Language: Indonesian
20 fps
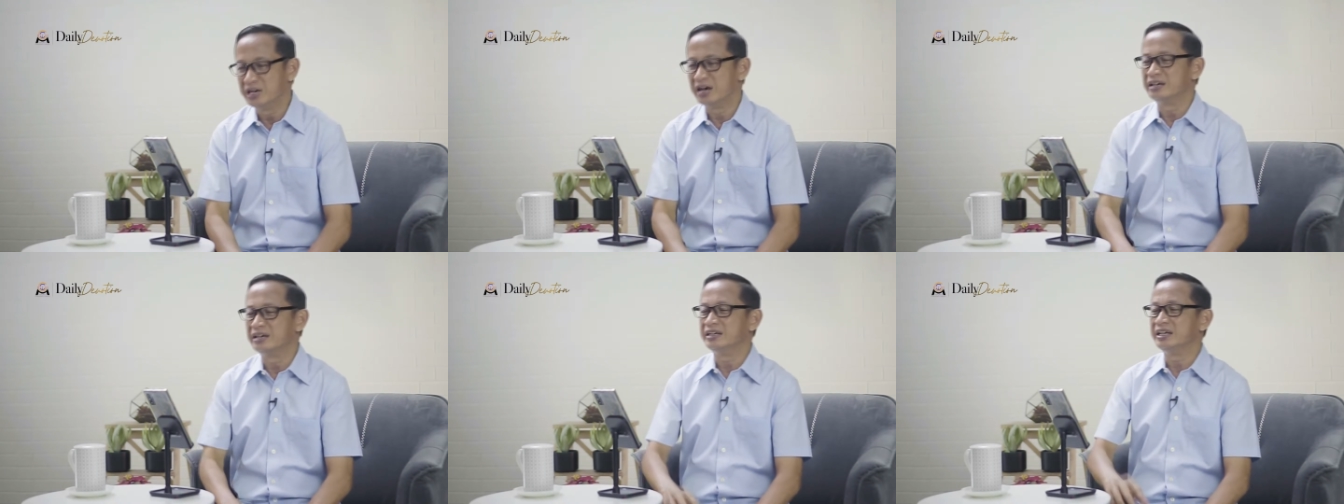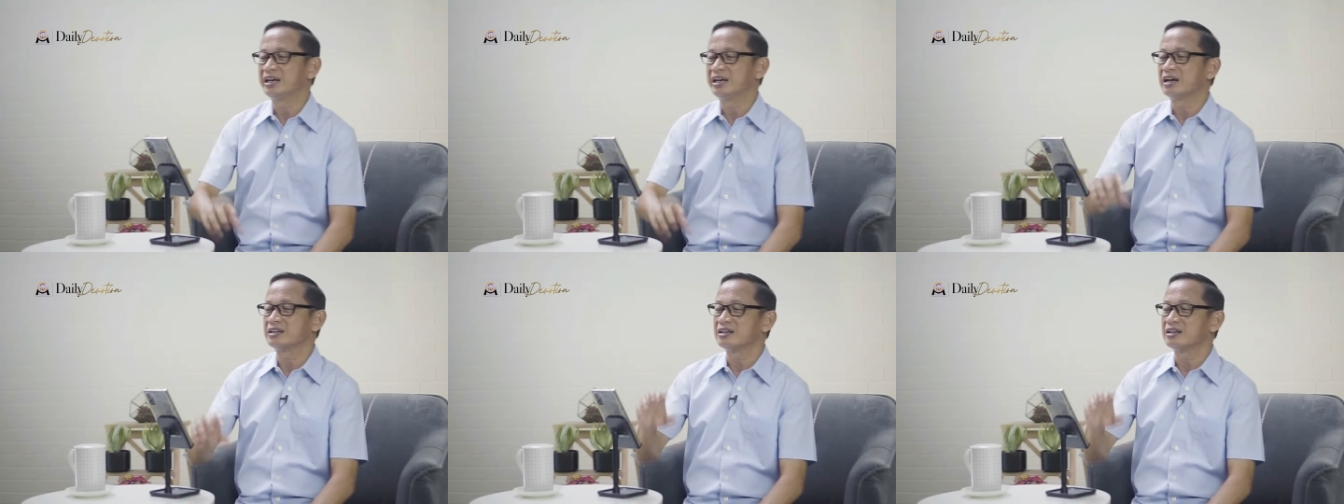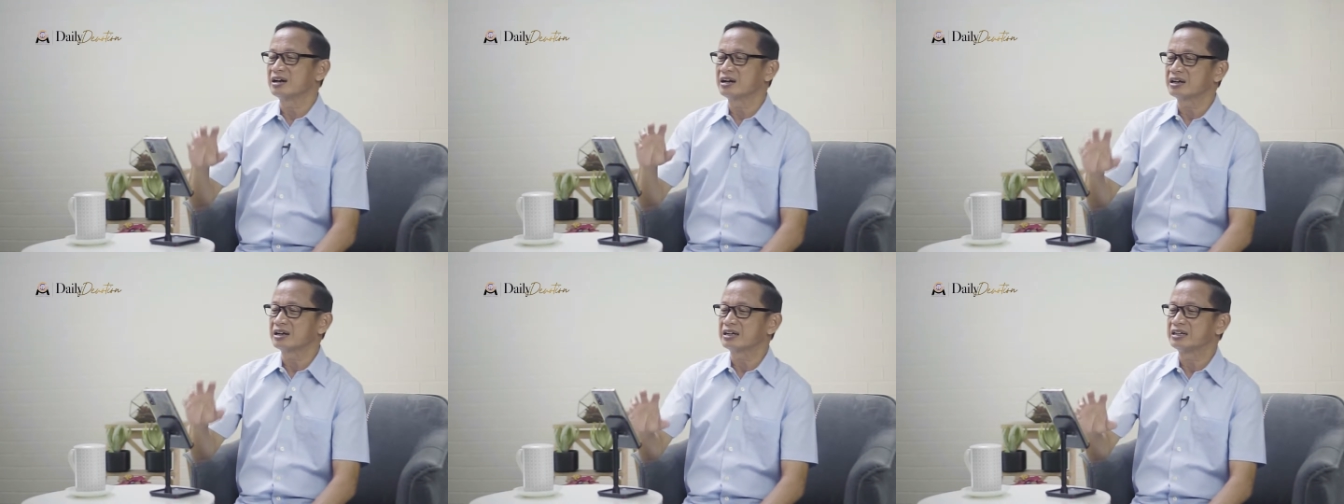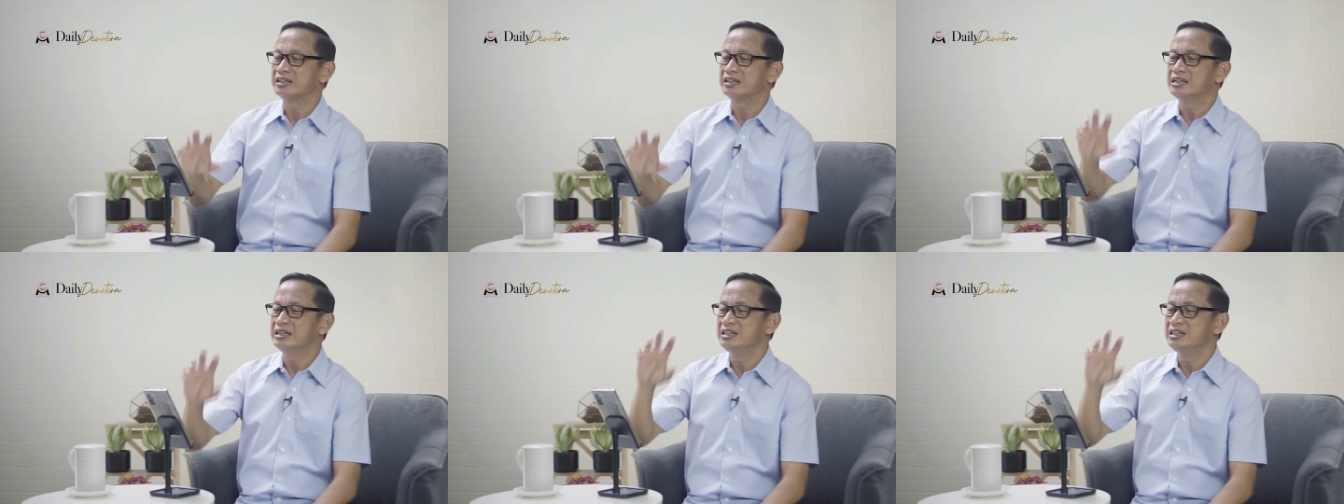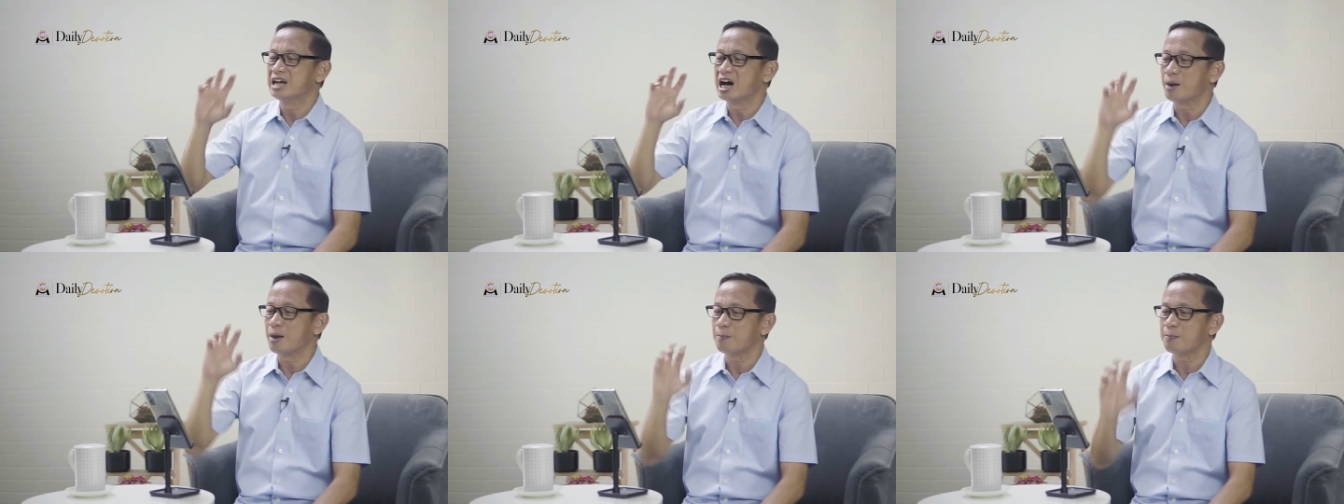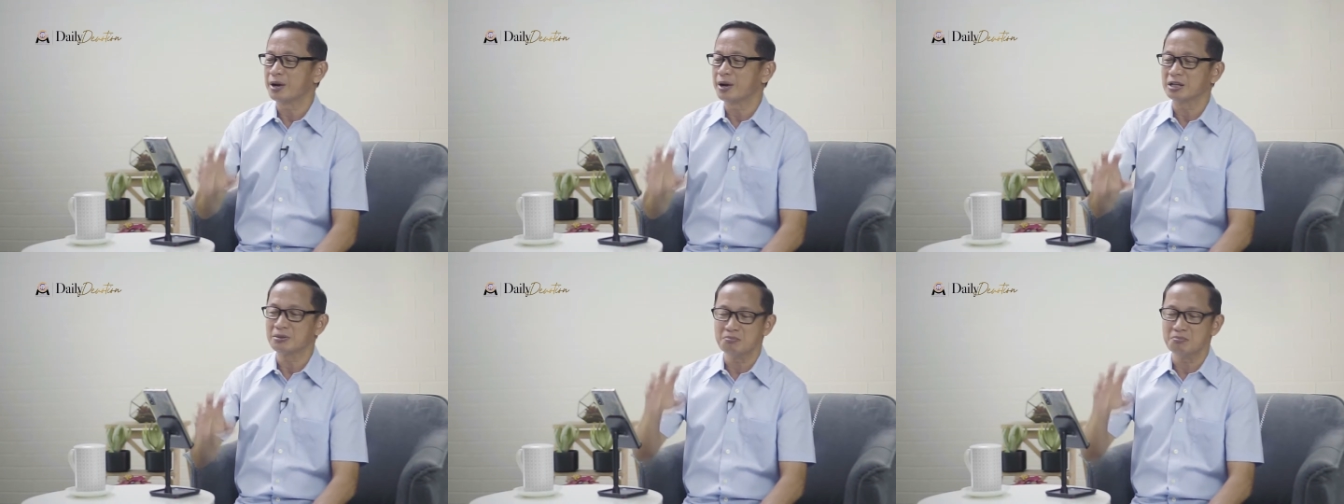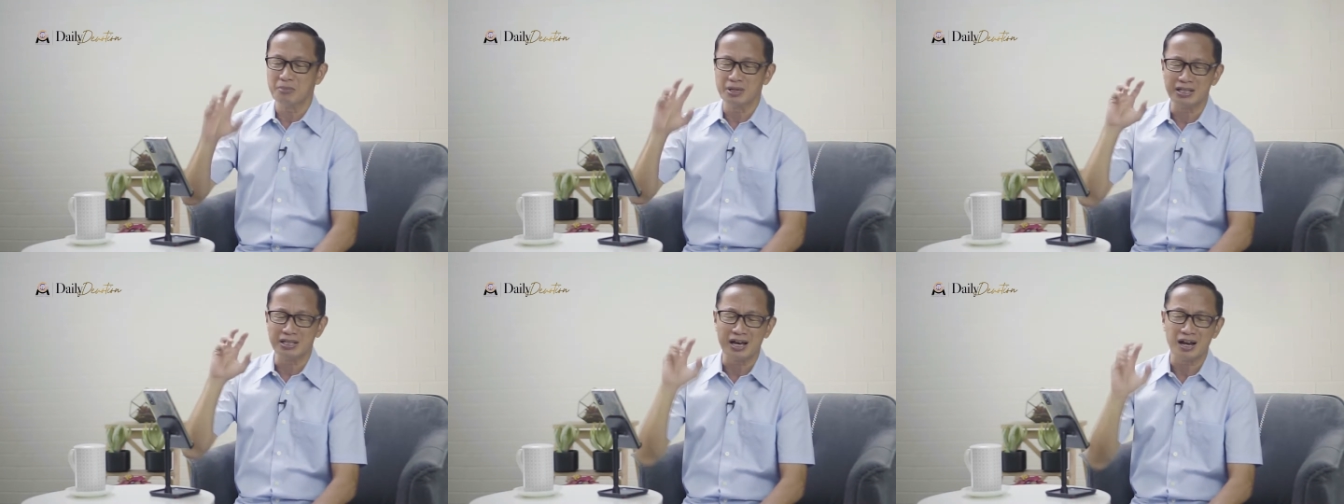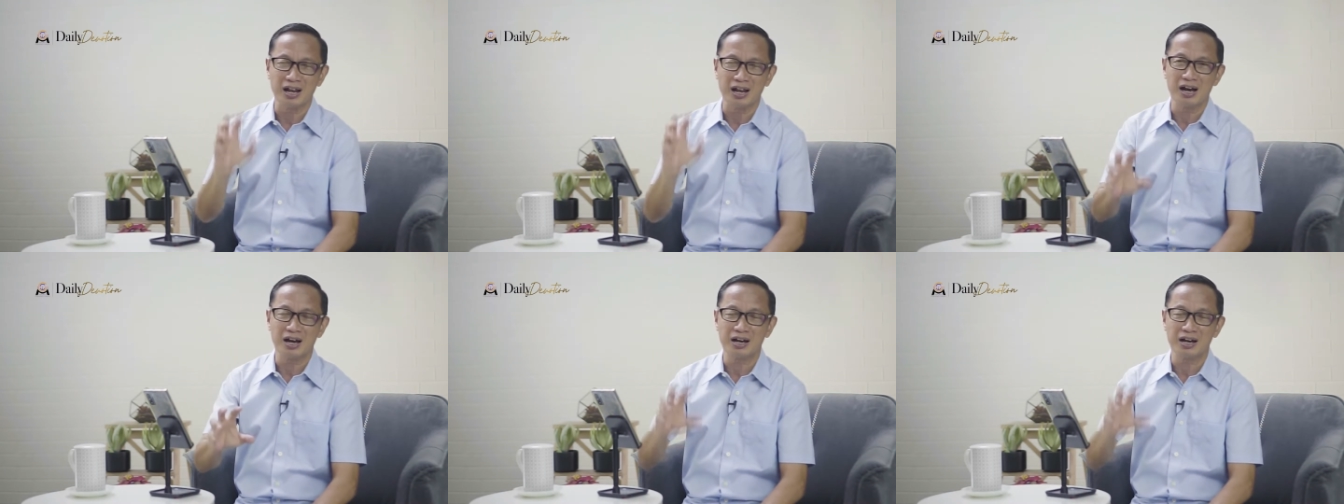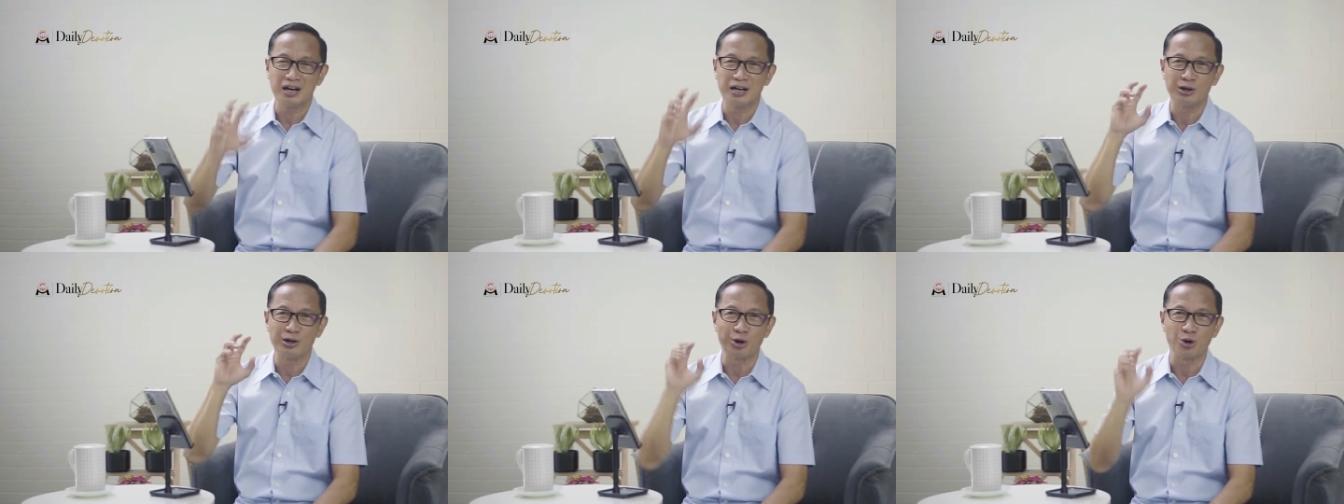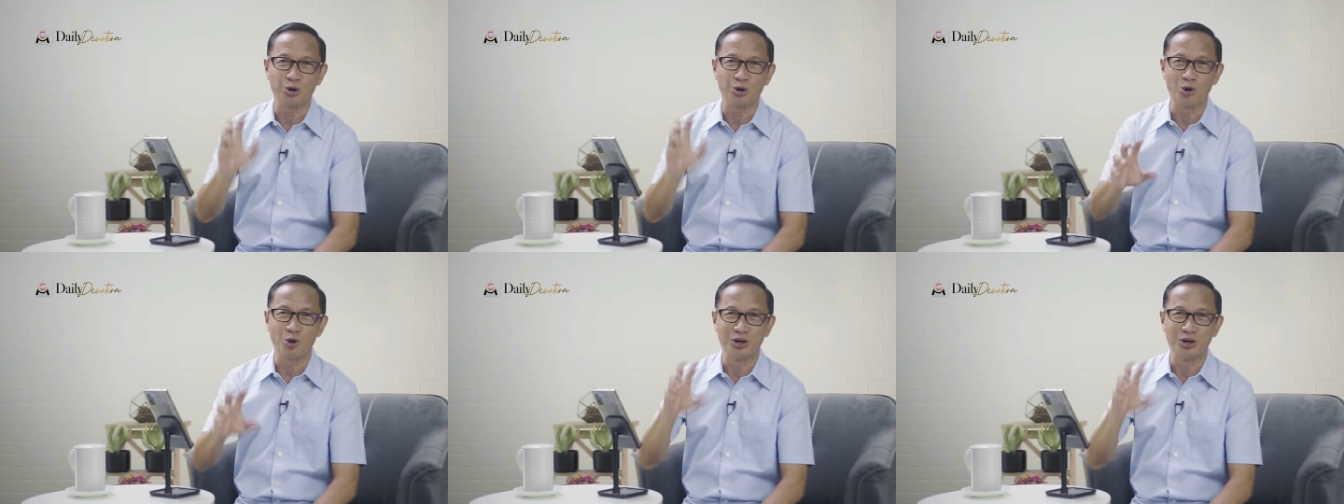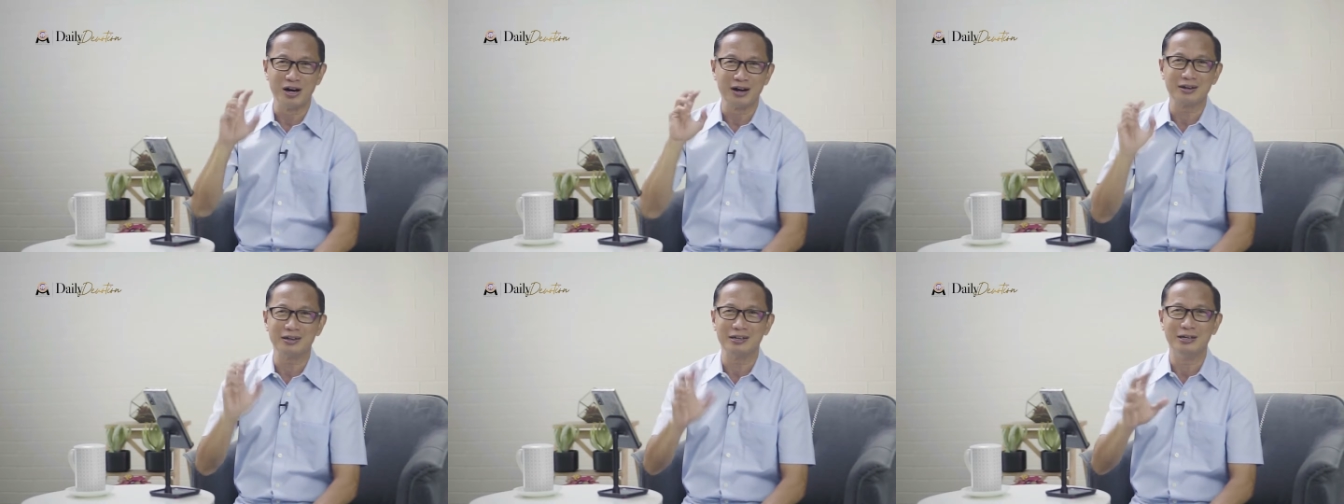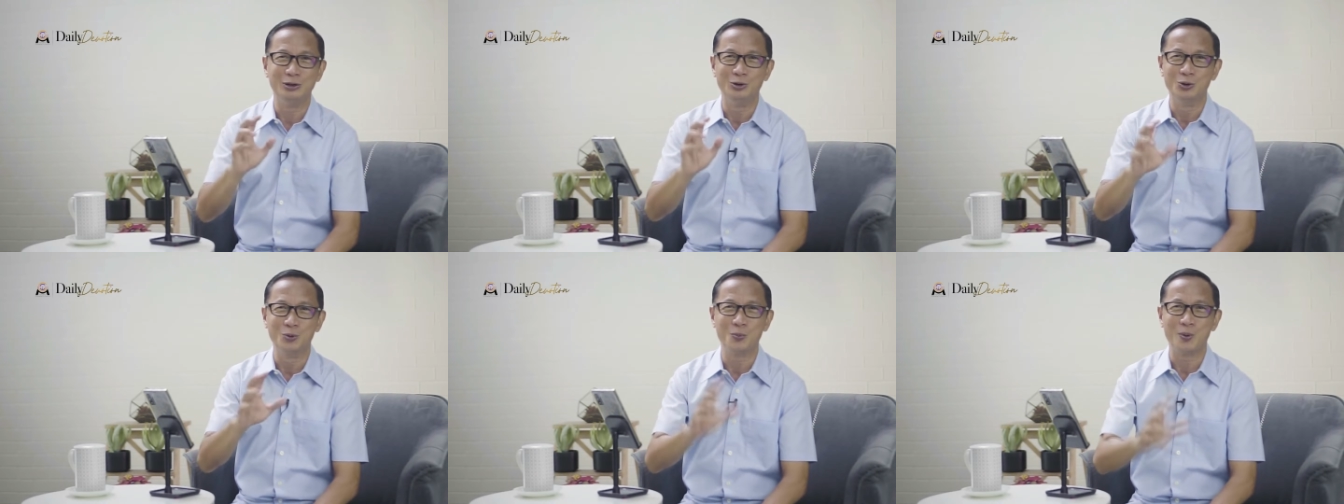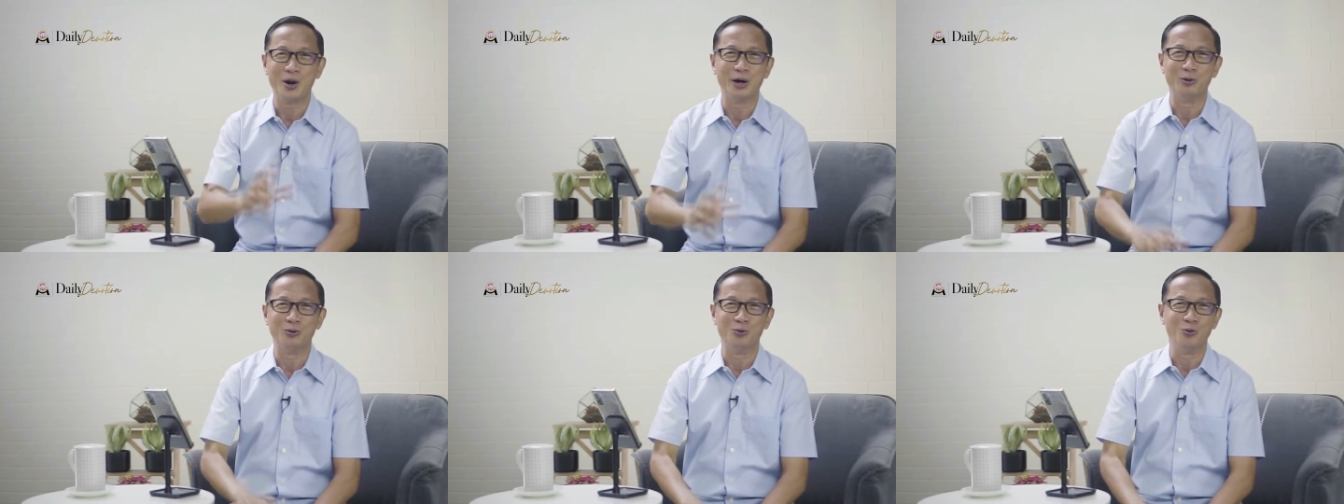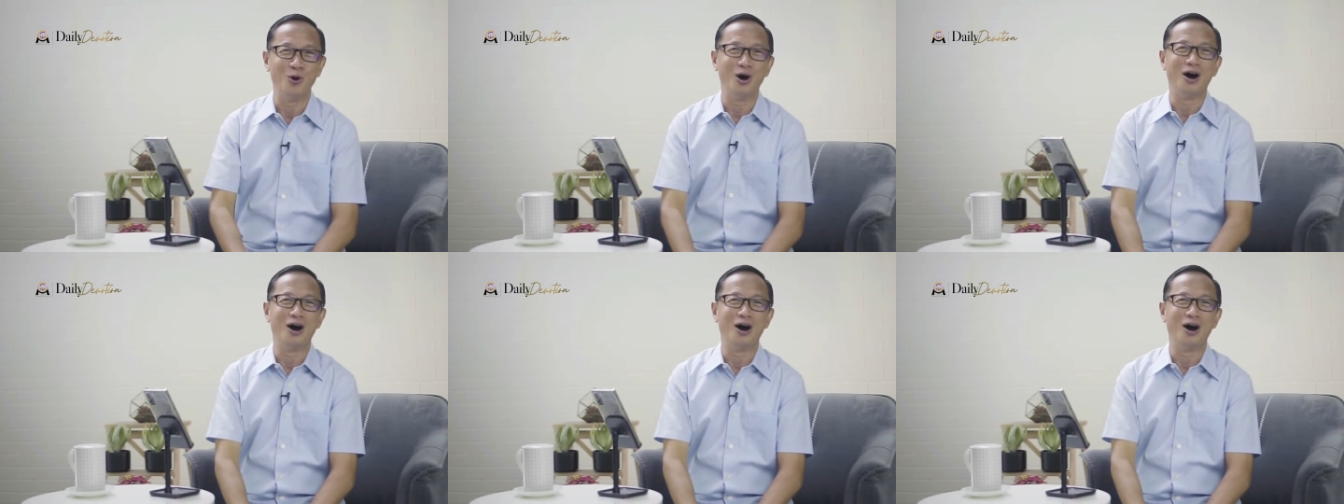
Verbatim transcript: dan dikatakan dapat menyalakan roda kehidupan.